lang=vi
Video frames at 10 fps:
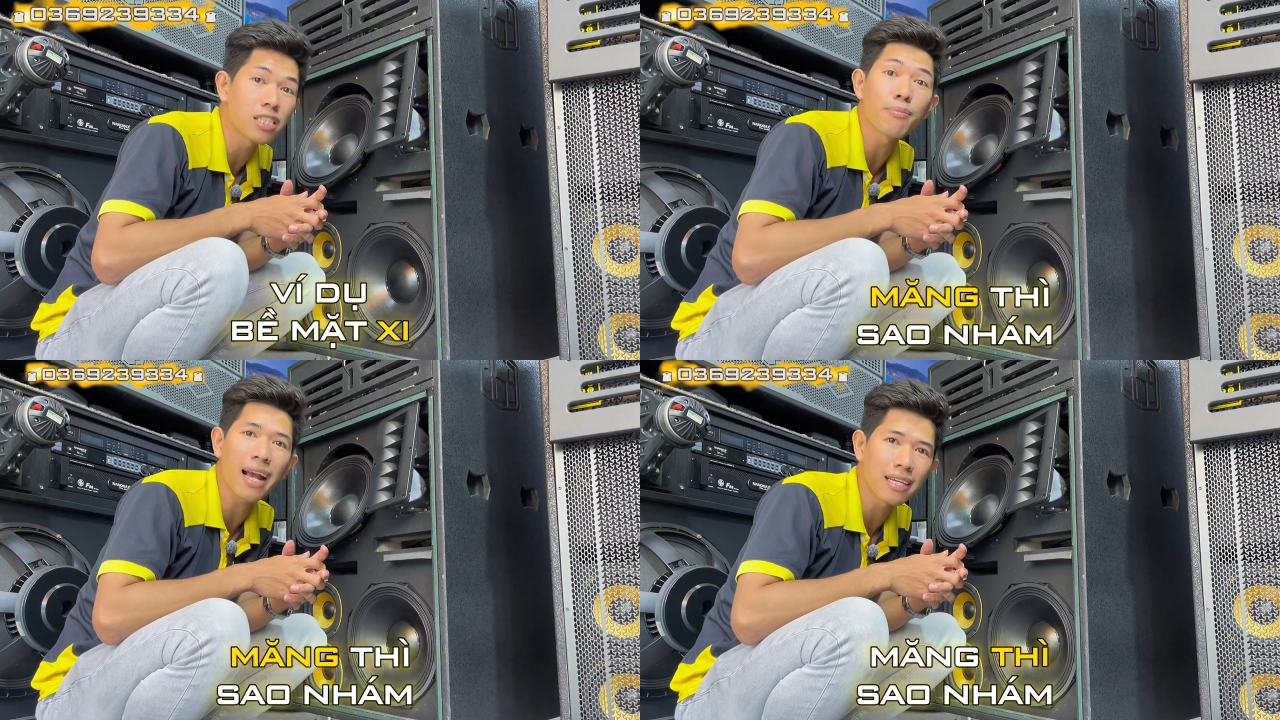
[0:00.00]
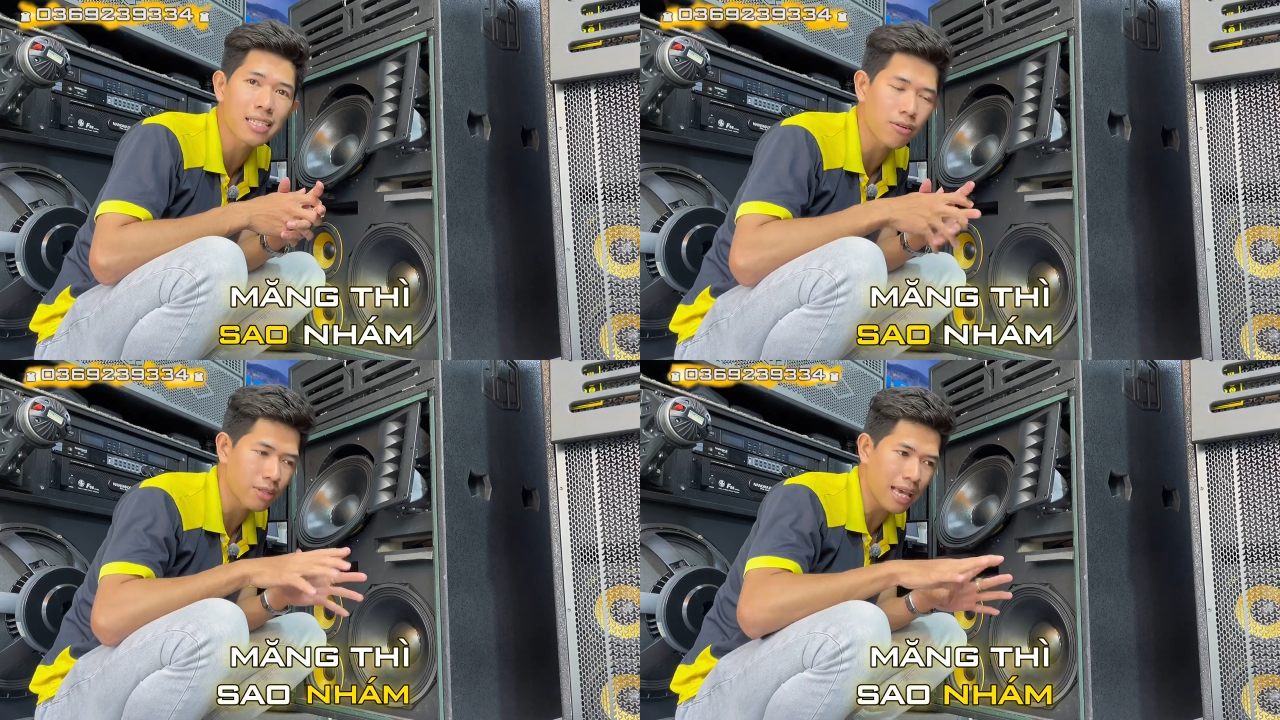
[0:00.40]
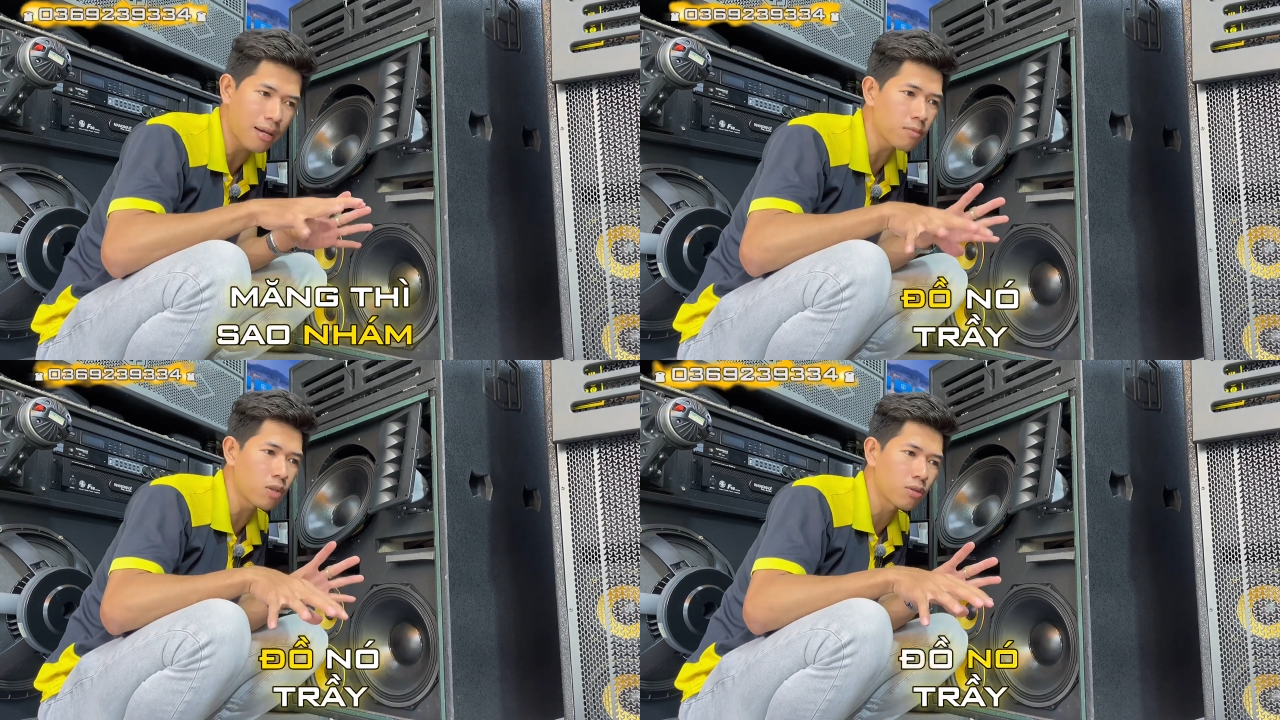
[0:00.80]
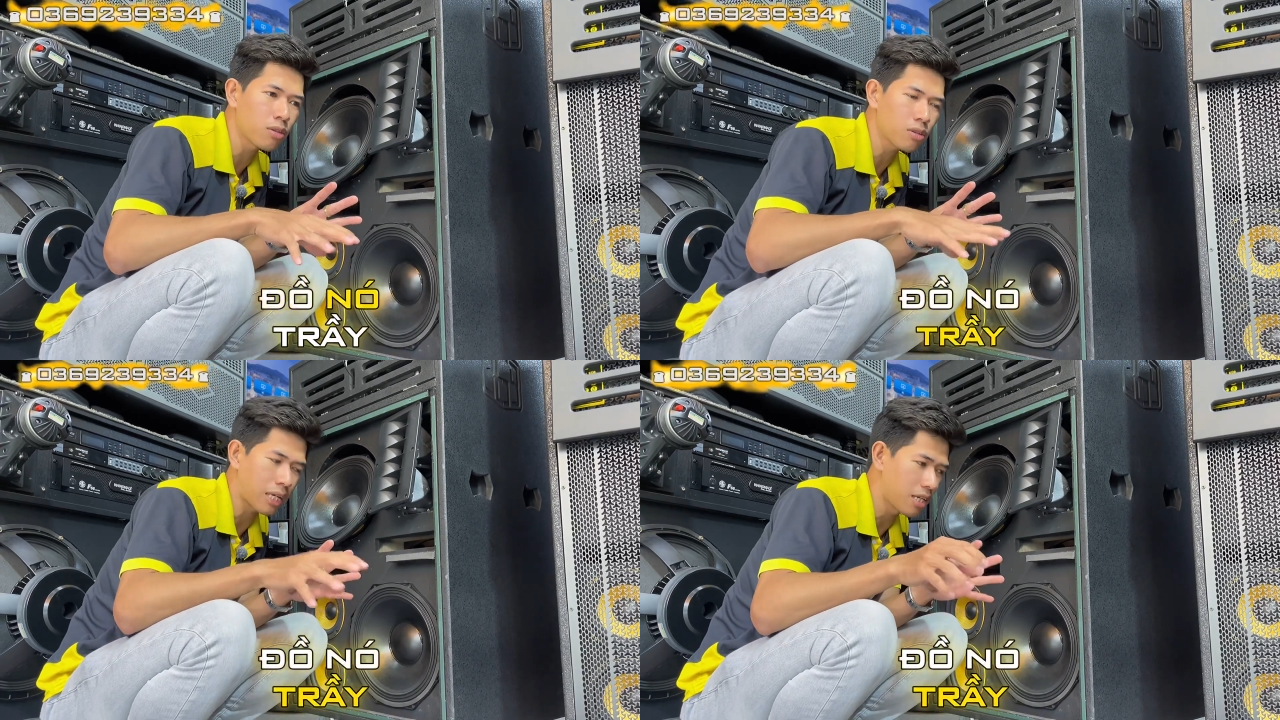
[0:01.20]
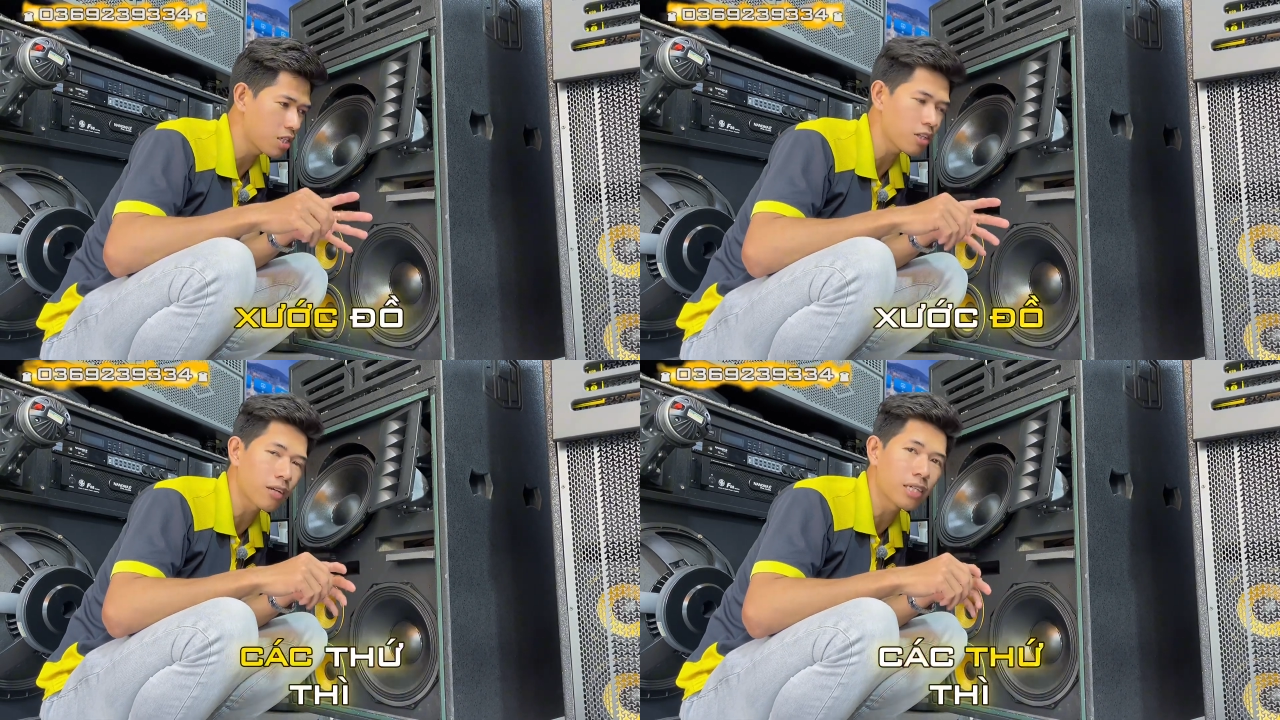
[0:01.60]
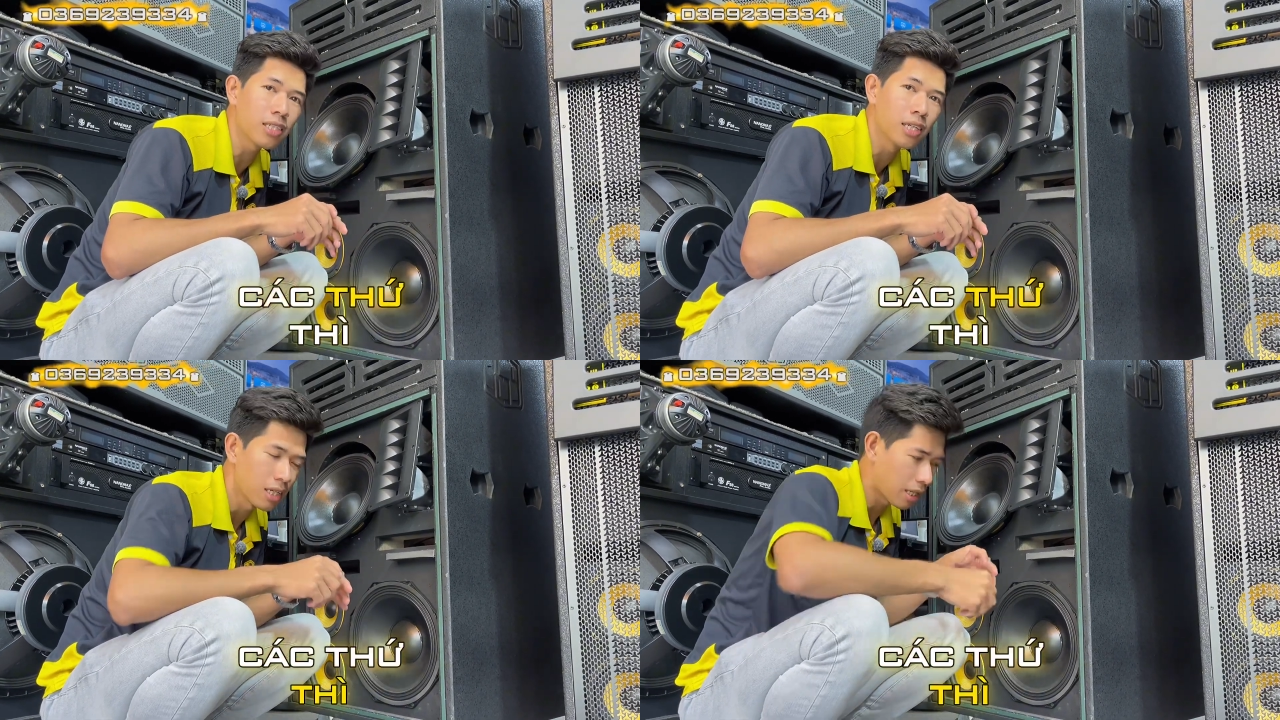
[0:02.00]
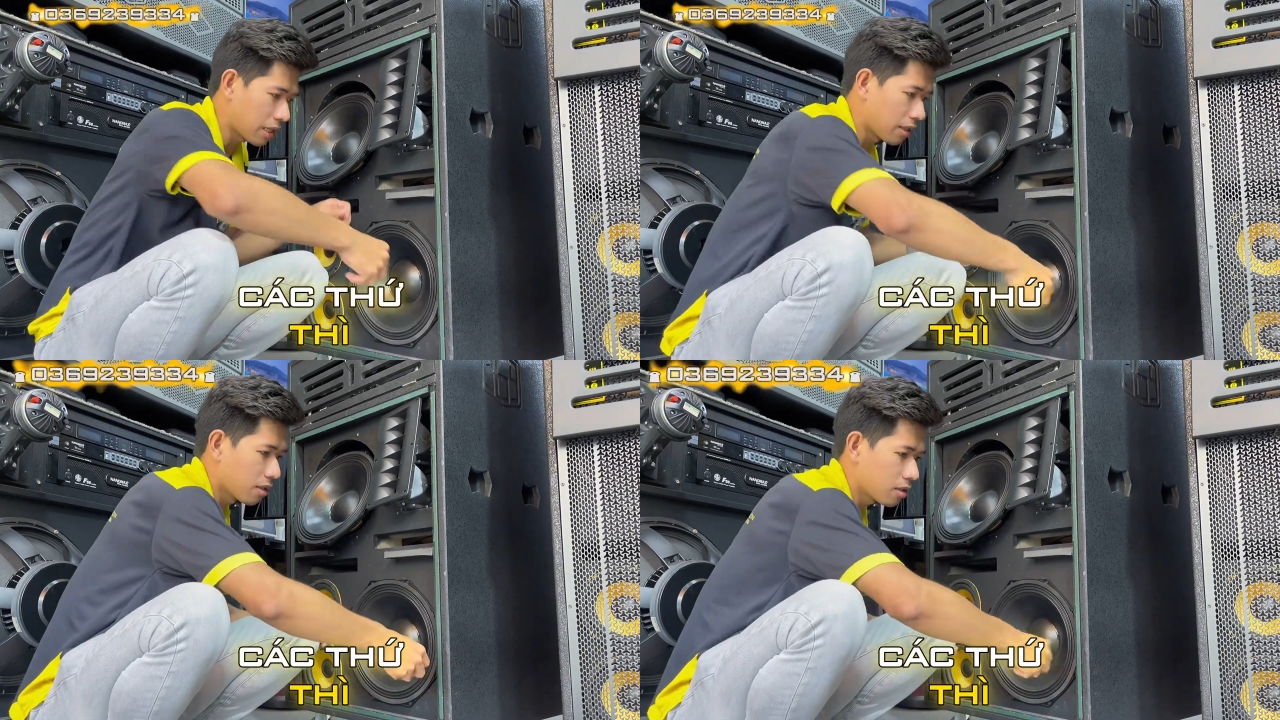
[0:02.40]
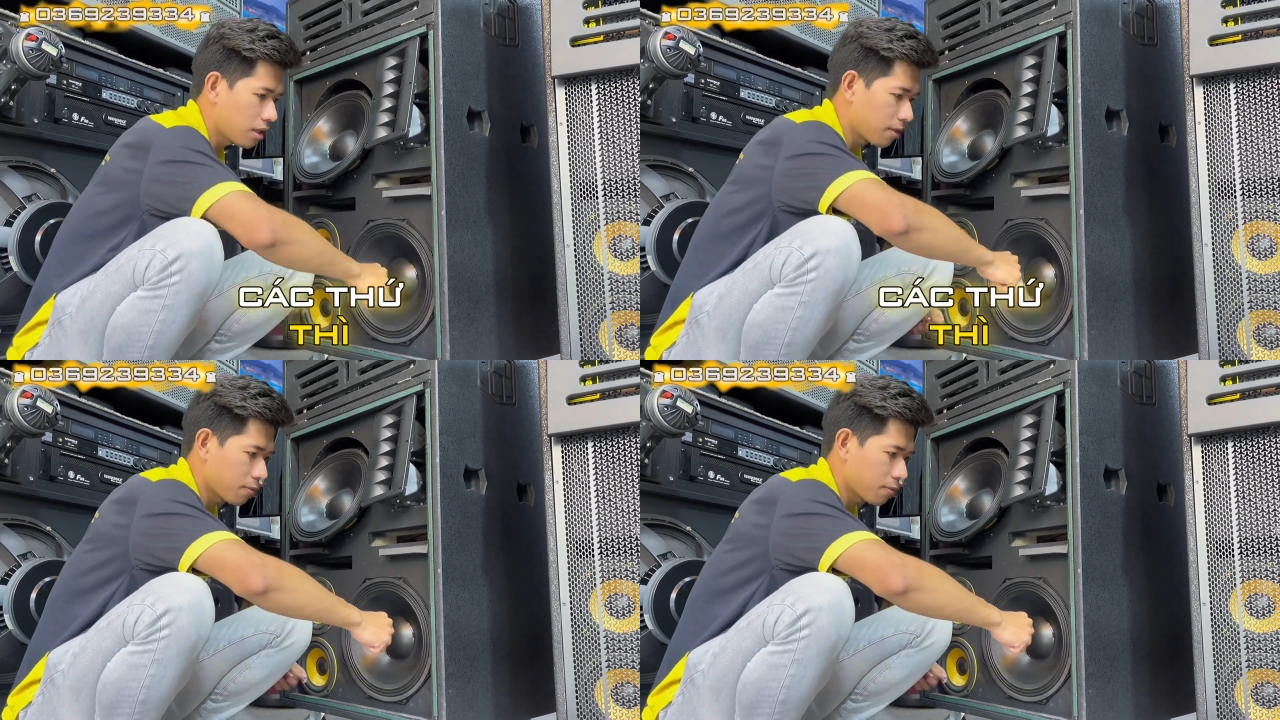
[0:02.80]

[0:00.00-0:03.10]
xi măng thì sao nhám rồi nó chày xước rồi cái thứ thì à,